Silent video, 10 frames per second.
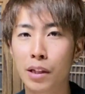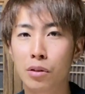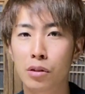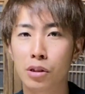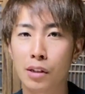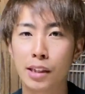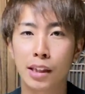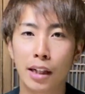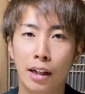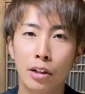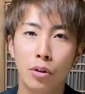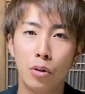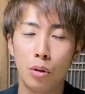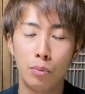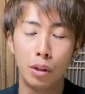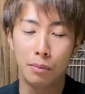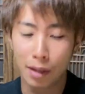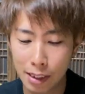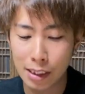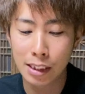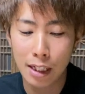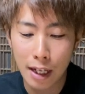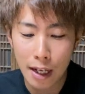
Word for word: 一つの手段じゃないかなと思います。